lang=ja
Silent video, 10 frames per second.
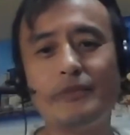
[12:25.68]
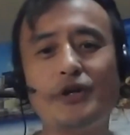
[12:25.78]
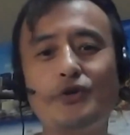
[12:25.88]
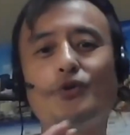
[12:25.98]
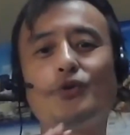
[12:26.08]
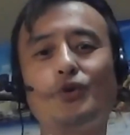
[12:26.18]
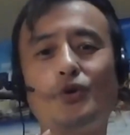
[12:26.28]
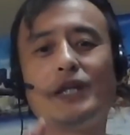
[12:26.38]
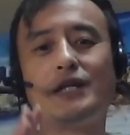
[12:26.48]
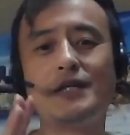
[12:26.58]
まあ、いうこと
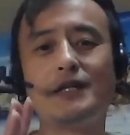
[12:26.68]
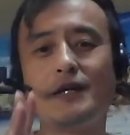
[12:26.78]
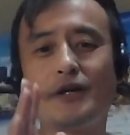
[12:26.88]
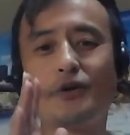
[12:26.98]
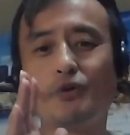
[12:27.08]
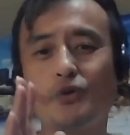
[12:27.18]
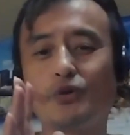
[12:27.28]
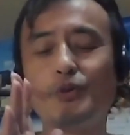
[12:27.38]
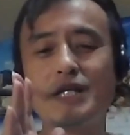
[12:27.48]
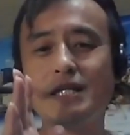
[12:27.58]
を私はあの
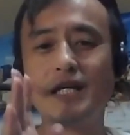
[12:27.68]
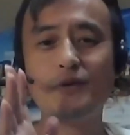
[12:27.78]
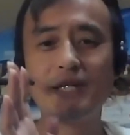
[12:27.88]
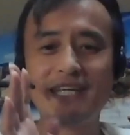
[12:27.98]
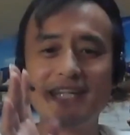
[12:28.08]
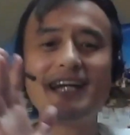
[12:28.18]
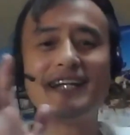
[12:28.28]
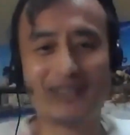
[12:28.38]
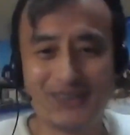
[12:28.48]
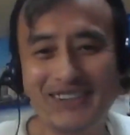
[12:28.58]
お友達から電話で聞いた
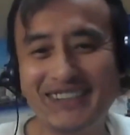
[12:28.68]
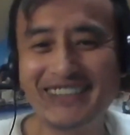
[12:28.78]
んだと